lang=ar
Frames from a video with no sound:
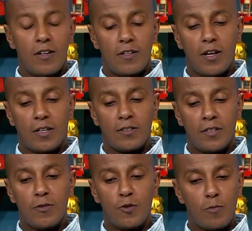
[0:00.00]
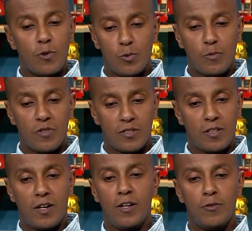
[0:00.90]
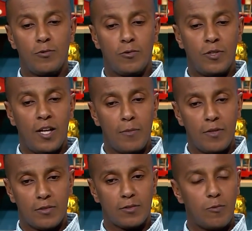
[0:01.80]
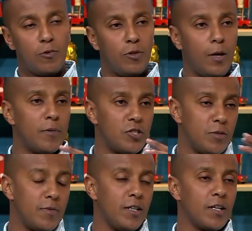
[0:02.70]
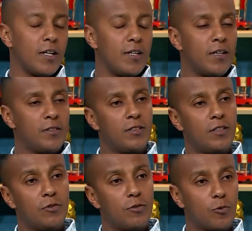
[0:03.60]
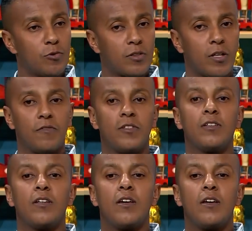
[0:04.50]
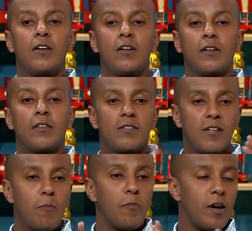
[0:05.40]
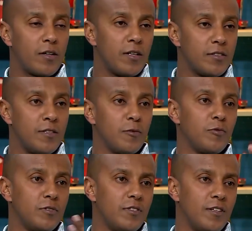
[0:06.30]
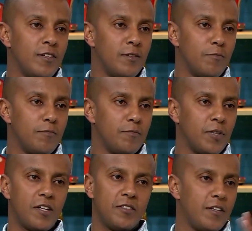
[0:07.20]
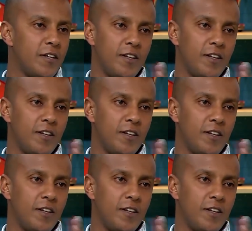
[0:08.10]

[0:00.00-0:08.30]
لكن انا اليوم بشوف الصراحه انه العمل التطوعي والعمل الاجتماعي خلاني عندي القدره في اكتساب مهارات انا كنت آه، غير درايه